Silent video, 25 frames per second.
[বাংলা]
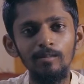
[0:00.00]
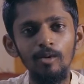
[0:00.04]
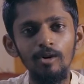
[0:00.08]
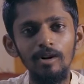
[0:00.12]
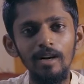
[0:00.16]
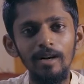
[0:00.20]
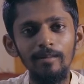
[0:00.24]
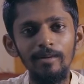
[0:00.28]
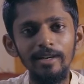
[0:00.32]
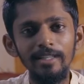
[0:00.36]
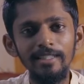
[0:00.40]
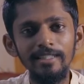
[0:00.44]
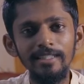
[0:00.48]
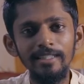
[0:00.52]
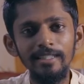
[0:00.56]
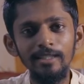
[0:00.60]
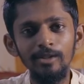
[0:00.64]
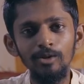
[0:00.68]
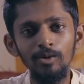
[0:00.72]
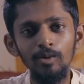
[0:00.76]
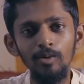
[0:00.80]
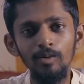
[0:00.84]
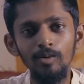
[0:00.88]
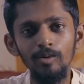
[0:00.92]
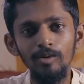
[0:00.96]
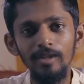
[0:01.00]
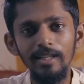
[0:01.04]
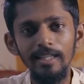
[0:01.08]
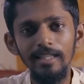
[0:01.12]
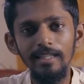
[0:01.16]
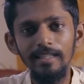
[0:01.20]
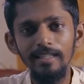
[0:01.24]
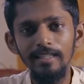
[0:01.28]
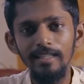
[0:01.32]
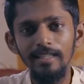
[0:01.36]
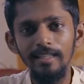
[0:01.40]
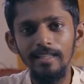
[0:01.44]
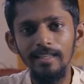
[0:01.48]
বোকাবাক্সের
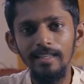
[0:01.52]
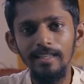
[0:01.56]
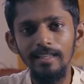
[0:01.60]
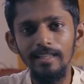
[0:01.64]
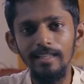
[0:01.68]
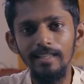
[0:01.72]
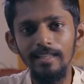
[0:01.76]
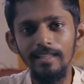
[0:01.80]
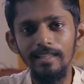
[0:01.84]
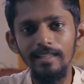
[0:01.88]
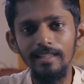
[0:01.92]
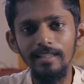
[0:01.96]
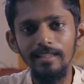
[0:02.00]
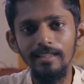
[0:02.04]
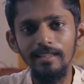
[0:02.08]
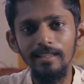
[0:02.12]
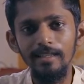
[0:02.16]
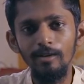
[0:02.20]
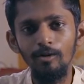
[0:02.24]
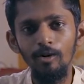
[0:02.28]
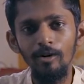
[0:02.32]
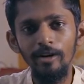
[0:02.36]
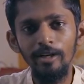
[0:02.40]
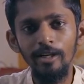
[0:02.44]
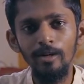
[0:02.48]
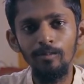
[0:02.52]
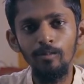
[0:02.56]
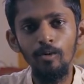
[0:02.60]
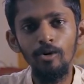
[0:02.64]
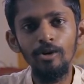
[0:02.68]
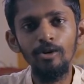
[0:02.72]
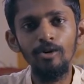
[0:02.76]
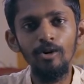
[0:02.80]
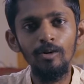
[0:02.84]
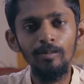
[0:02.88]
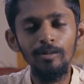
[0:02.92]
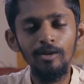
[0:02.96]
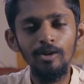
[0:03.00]
শুরুটা অনেকটা
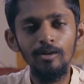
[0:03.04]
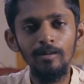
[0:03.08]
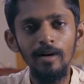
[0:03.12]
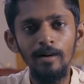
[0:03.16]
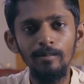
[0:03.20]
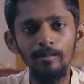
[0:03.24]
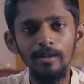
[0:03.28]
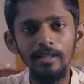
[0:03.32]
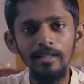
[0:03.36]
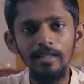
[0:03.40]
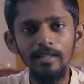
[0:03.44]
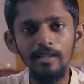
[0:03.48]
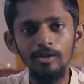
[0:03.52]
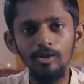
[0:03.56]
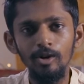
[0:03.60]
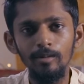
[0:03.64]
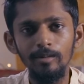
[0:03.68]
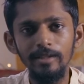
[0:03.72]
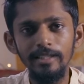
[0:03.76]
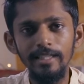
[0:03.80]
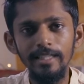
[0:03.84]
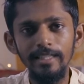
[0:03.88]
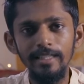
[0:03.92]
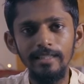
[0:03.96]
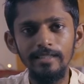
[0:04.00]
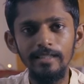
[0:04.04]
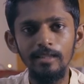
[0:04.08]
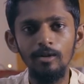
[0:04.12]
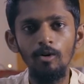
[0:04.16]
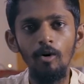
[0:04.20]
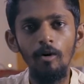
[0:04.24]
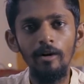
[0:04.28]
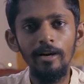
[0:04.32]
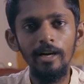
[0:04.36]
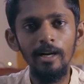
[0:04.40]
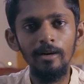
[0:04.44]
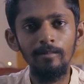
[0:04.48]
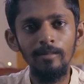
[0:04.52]
পরিকল্পিতভাবেই তবে সেটা যে
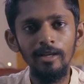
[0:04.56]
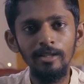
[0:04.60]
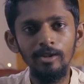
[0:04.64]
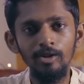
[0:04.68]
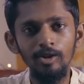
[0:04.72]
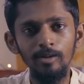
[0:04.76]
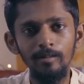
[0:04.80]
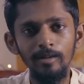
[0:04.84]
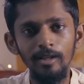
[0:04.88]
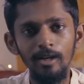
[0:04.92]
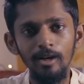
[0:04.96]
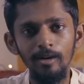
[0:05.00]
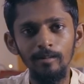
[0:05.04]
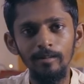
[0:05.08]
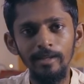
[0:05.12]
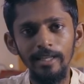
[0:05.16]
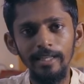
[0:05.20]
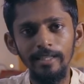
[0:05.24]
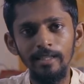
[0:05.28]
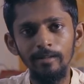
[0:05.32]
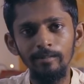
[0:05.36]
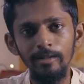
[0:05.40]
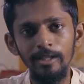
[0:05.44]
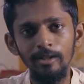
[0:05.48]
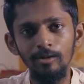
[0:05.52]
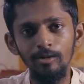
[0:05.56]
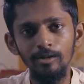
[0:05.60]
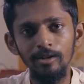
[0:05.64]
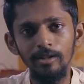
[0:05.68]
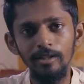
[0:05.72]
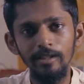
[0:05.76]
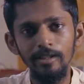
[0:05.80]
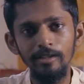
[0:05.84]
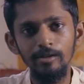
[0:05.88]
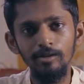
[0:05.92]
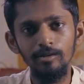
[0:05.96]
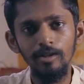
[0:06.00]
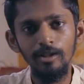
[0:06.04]
গয়নার মাধ্যমে হবে এটা বের
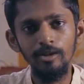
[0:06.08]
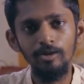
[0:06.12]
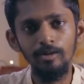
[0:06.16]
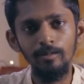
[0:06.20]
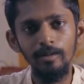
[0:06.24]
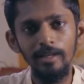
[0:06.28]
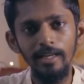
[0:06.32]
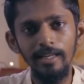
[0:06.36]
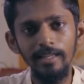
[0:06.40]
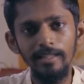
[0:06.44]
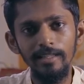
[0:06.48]
করতে কিছুটা সময়